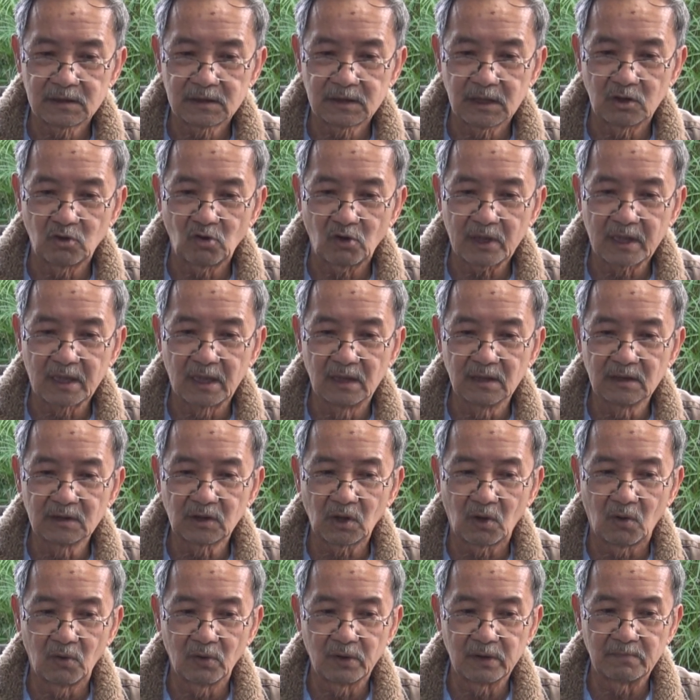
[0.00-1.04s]
chỉ nói cứng
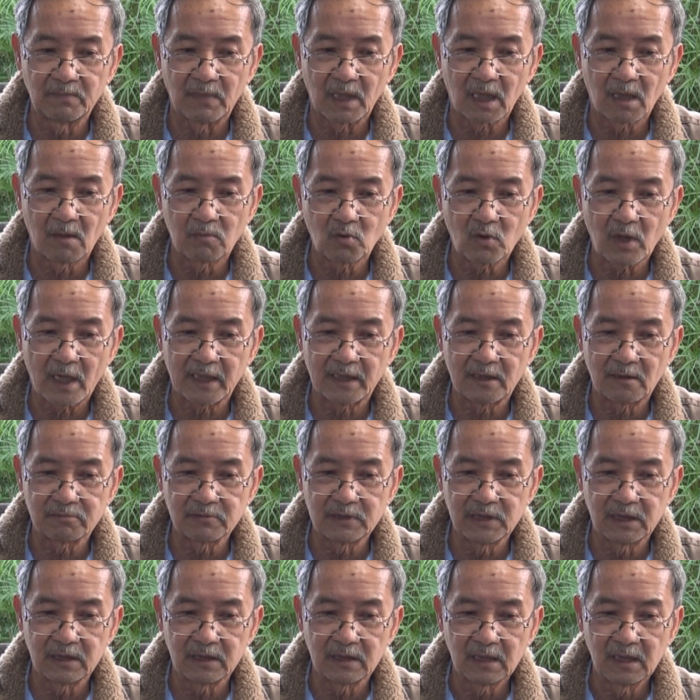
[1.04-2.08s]
thôi mà không có hành
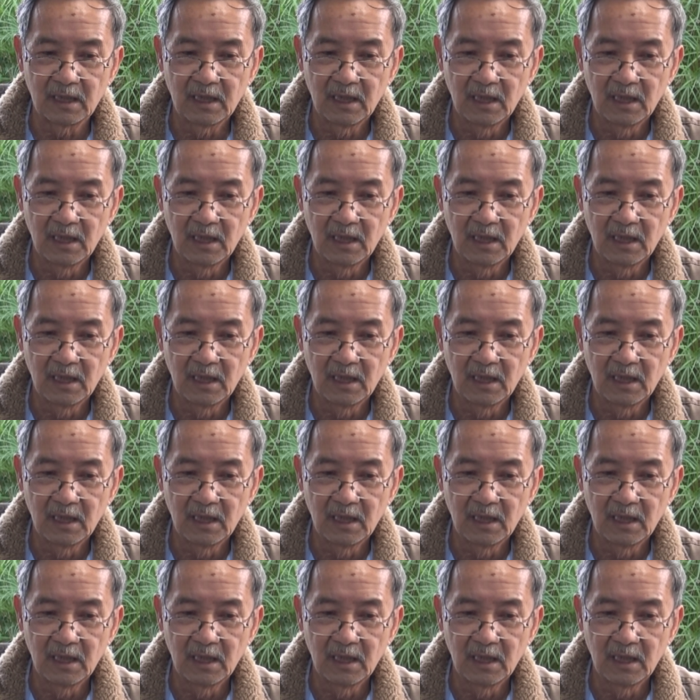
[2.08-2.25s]
động gì